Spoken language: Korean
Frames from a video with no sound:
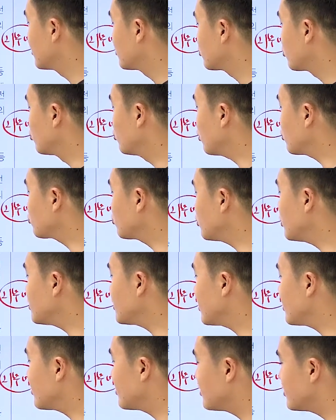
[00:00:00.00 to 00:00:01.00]

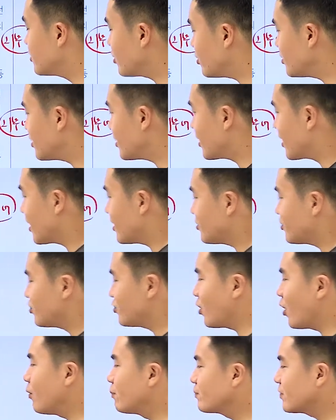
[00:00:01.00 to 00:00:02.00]
도덕주의자들을 설득할
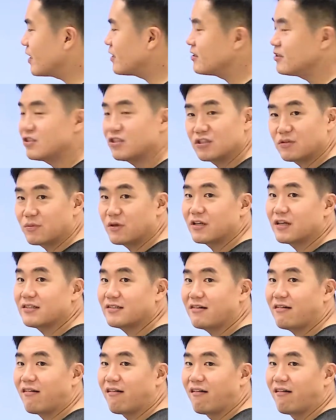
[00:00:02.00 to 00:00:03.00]
수 없다는
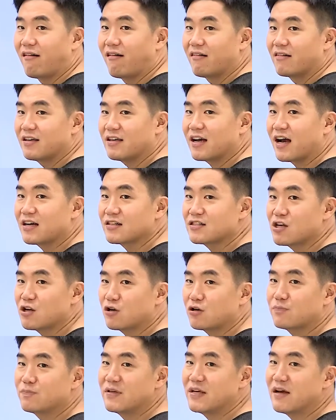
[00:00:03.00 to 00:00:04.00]
측면에서 이
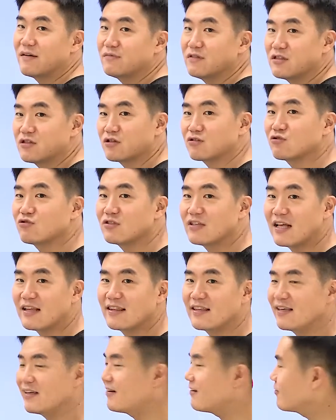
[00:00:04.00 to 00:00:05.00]
강제력을 비합리적
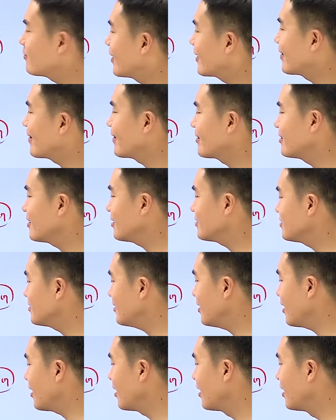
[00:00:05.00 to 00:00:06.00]
수단이라고 얘기하긴
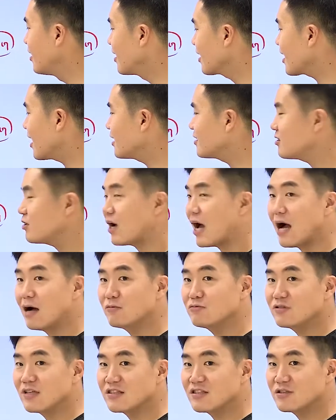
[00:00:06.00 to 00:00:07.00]
하는데 강제
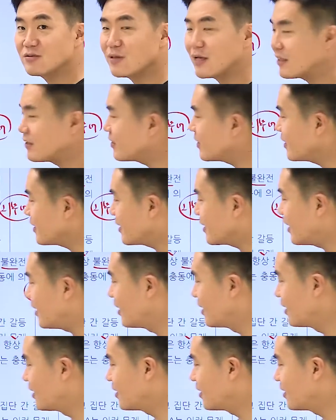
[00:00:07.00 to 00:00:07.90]
아무나 쓰면 안 되니까.